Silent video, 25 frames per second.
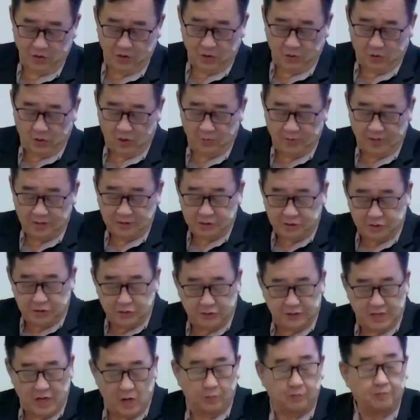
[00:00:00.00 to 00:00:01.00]
我们就
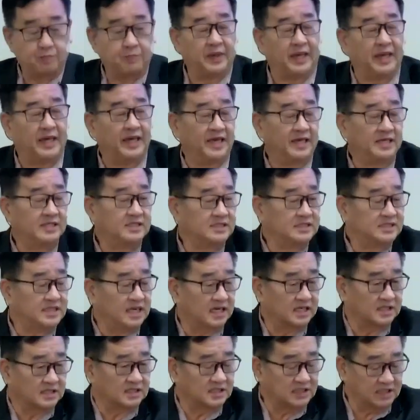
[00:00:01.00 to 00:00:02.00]
要凭
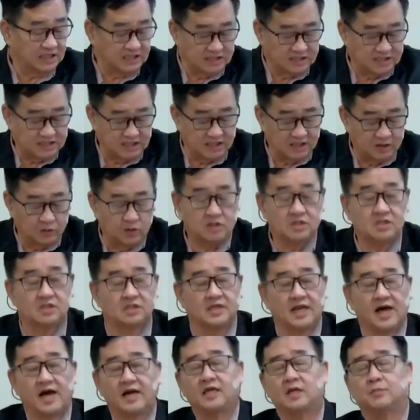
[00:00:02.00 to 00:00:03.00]
着信心，若是
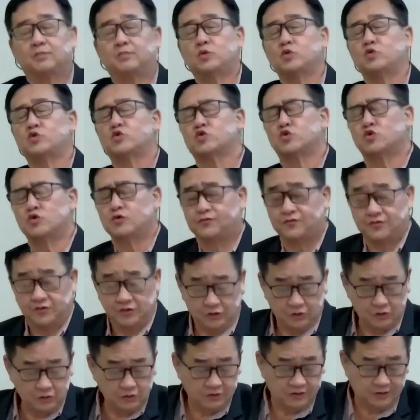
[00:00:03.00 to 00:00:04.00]
哪里不舒
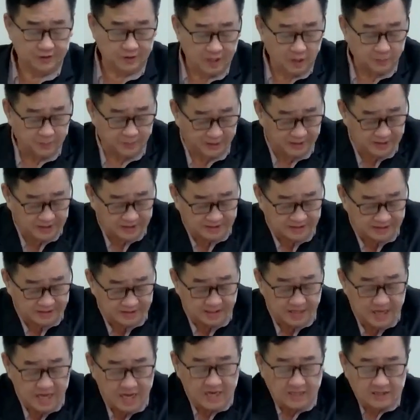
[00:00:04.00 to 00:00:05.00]
服，要凭着信心
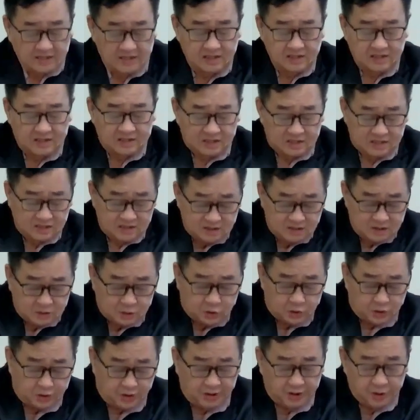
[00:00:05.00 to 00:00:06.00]
去支
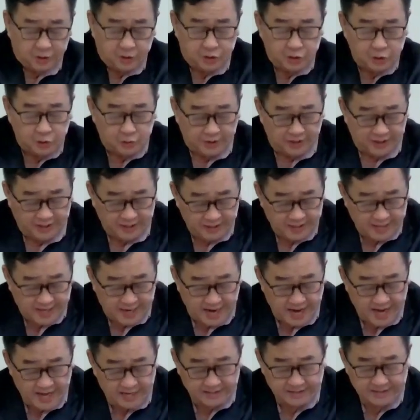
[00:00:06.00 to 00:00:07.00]
取，就能
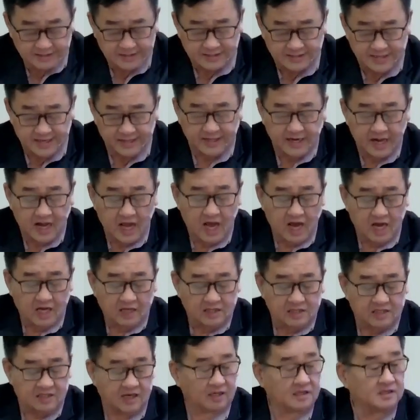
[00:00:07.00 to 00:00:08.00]
看见
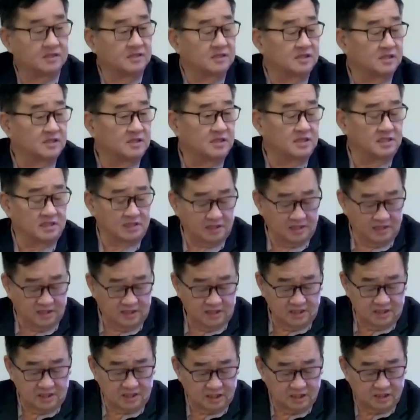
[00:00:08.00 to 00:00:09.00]
神迹奇
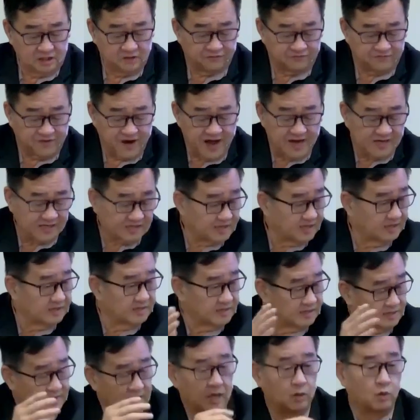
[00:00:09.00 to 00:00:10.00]
事发生
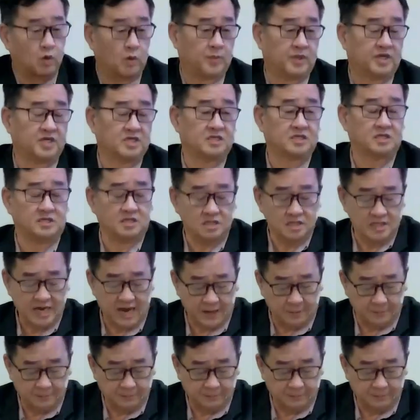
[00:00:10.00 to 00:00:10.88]
在我们的身上。